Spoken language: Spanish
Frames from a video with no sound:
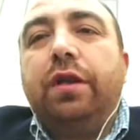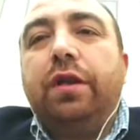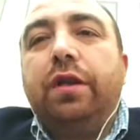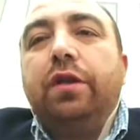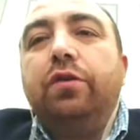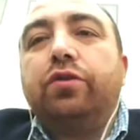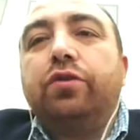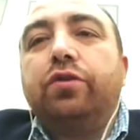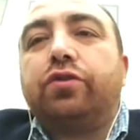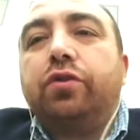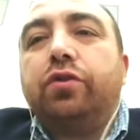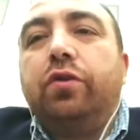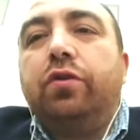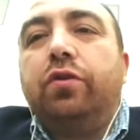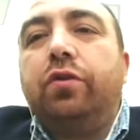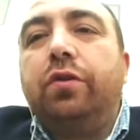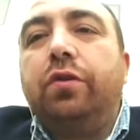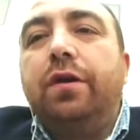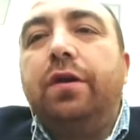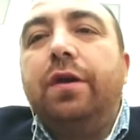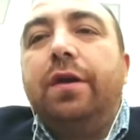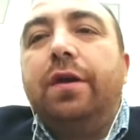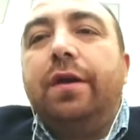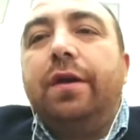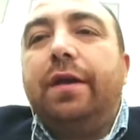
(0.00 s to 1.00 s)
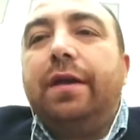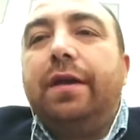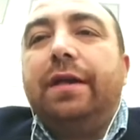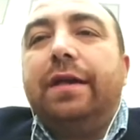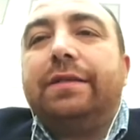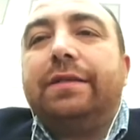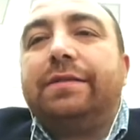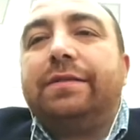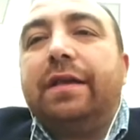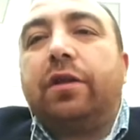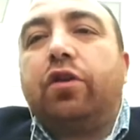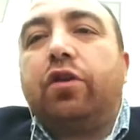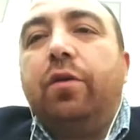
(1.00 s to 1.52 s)
y no solo
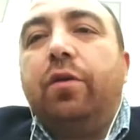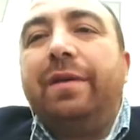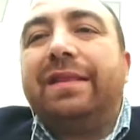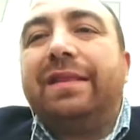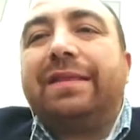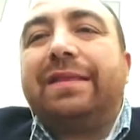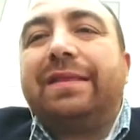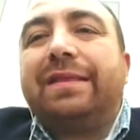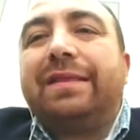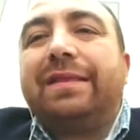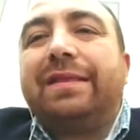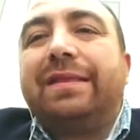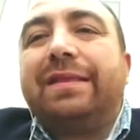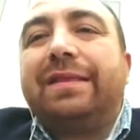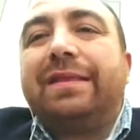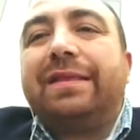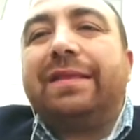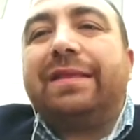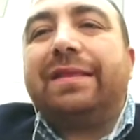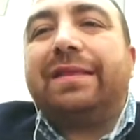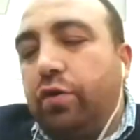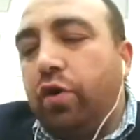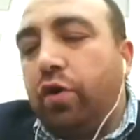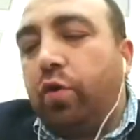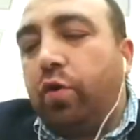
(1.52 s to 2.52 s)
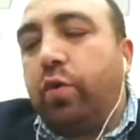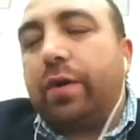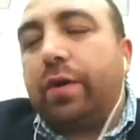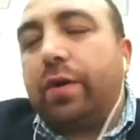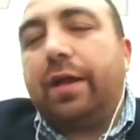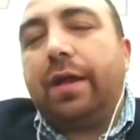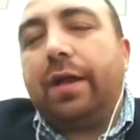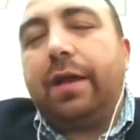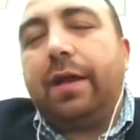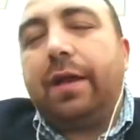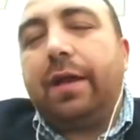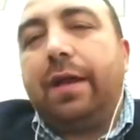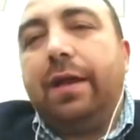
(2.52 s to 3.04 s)
ser comentaristas de lo que
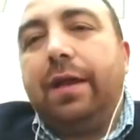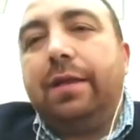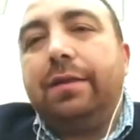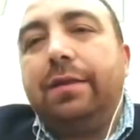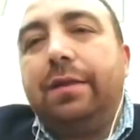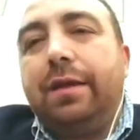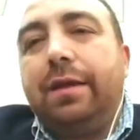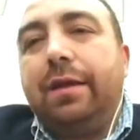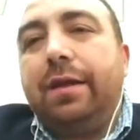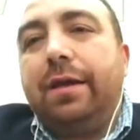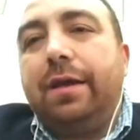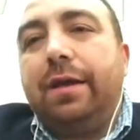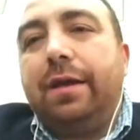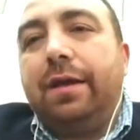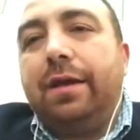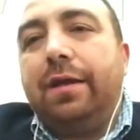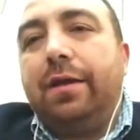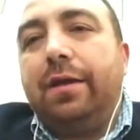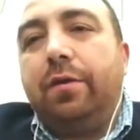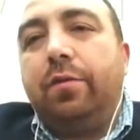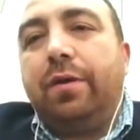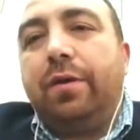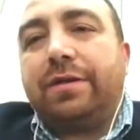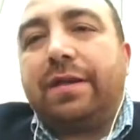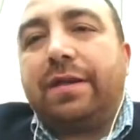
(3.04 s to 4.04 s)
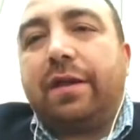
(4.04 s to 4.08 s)
ocurre en, nuestra